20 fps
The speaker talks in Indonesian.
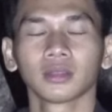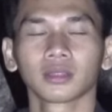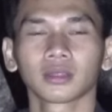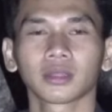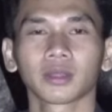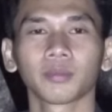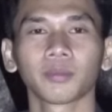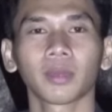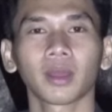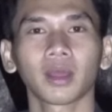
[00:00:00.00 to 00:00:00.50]

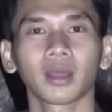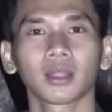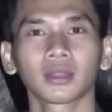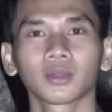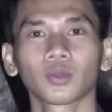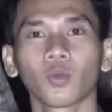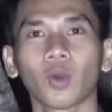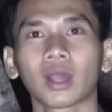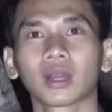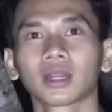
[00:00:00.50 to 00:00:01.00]
tempat
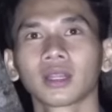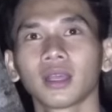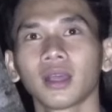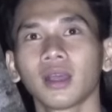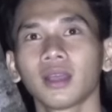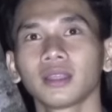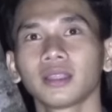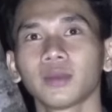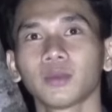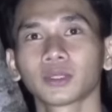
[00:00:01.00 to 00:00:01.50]

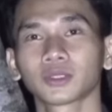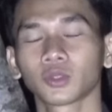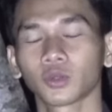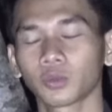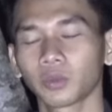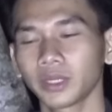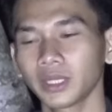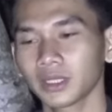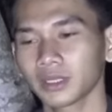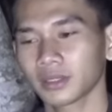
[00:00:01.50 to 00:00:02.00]
warga ya Mas
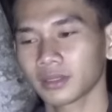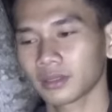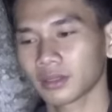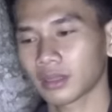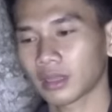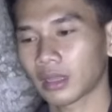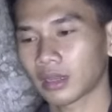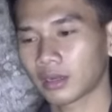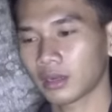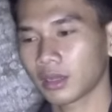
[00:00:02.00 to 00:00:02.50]
Taufik
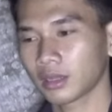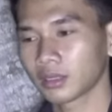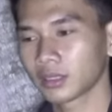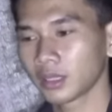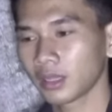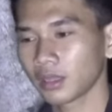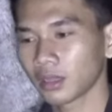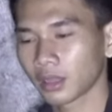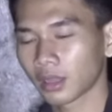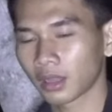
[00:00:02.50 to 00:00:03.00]
karena
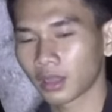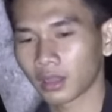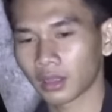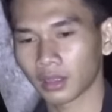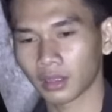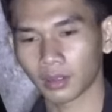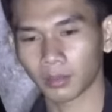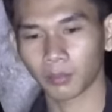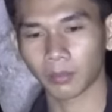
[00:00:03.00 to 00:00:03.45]
dia nggak